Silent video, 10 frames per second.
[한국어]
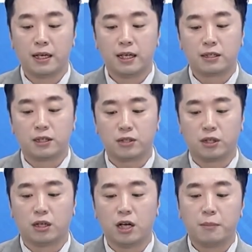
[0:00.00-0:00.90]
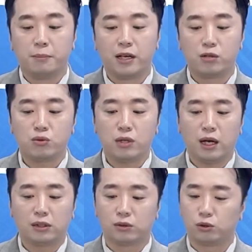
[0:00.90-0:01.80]
그래서
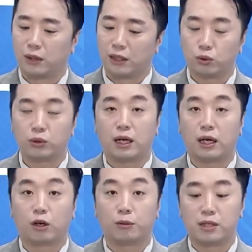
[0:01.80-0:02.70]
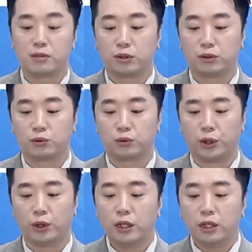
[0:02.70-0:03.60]
매수가가 전 좀 안 좋다라고 말씀드리고
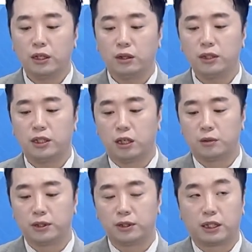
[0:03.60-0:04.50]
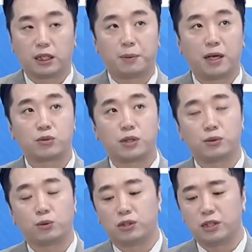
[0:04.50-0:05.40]
싶고요. 이런 기업은 제가
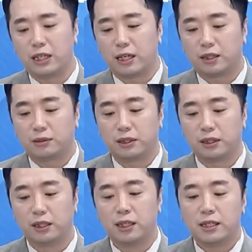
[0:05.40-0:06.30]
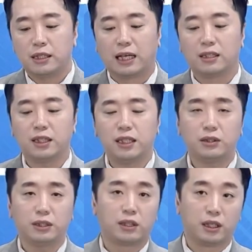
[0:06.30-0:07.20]
방송에서도 늘 이야기하지만은
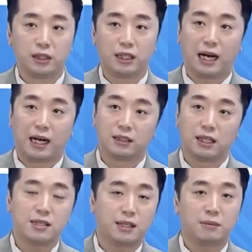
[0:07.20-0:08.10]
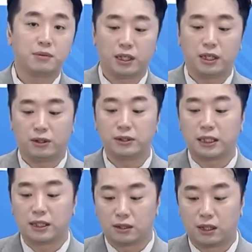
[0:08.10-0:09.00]
단기적인 대응이 가능한 사람들이 이런
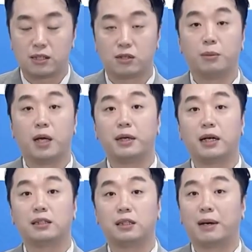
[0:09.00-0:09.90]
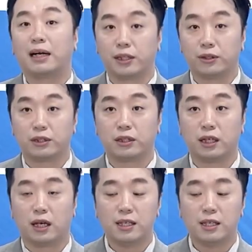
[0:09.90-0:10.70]
자리에 들어가서 매매를 하는 게 맞아요. 그러니까